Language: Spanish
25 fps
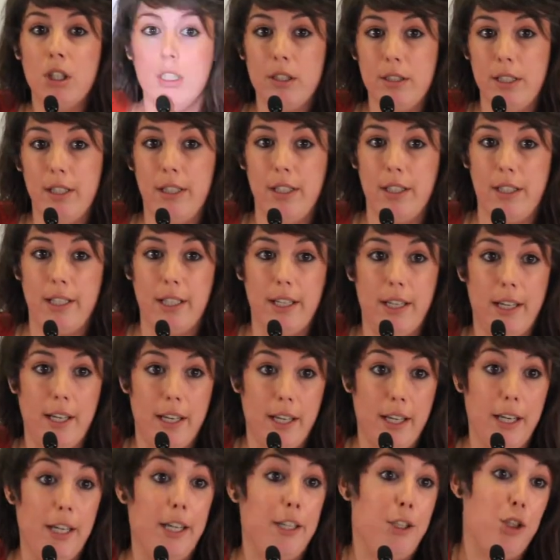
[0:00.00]
del
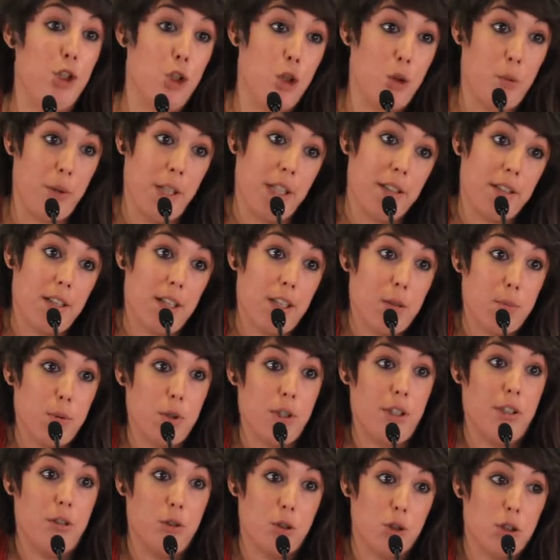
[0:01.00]
que eh, yo no voy a entrar
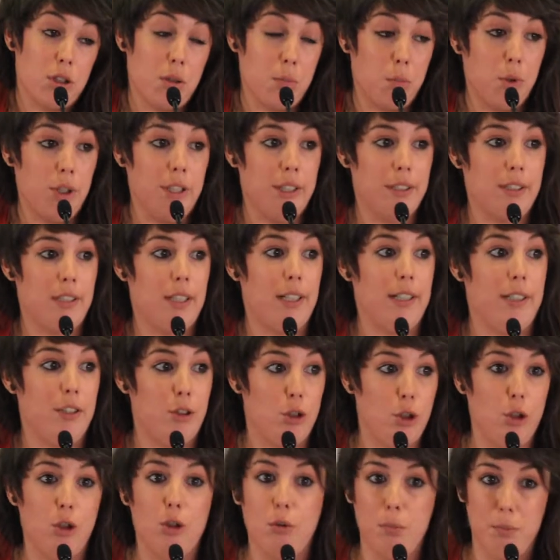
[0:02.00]
porque no se puede entrar en
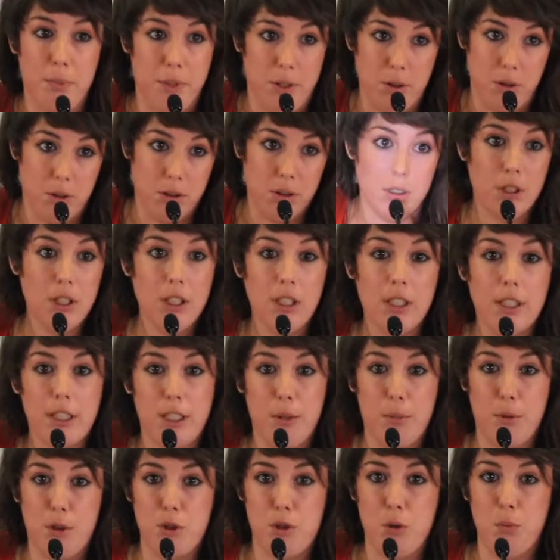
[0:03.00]
todo, pero
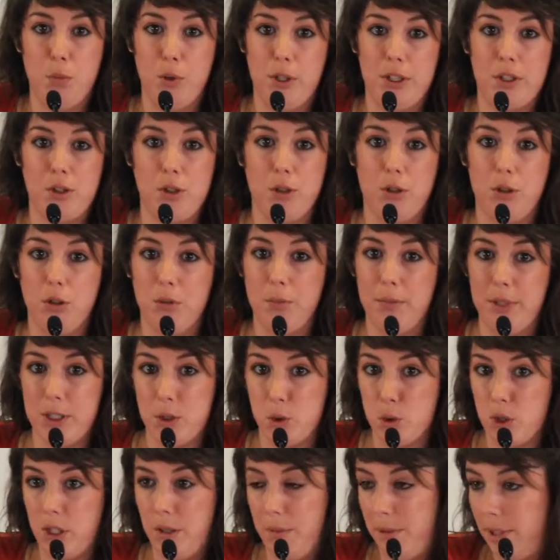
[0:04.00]
que por supuesto me
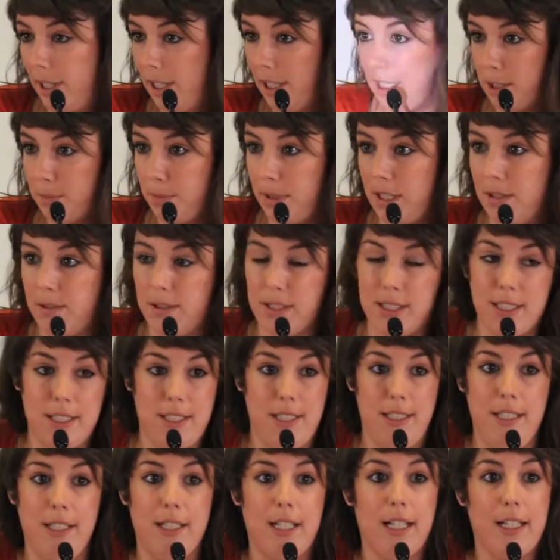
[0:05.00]
suscribirá las palabras que
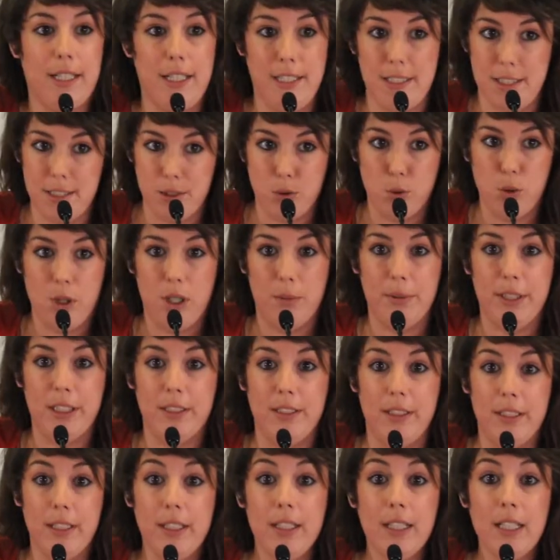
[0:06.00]
se digan aquí
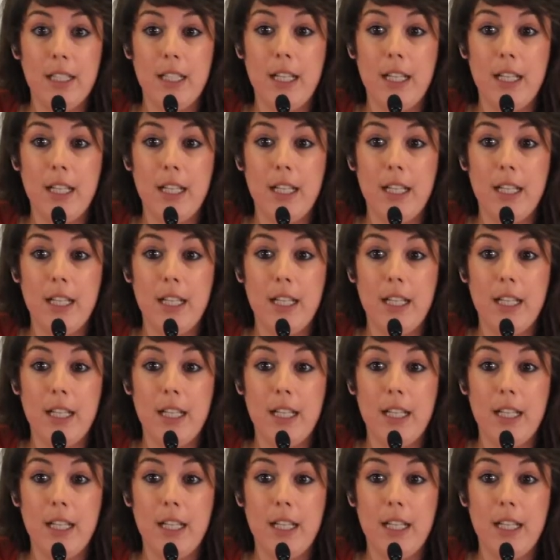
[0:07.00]
seguramente.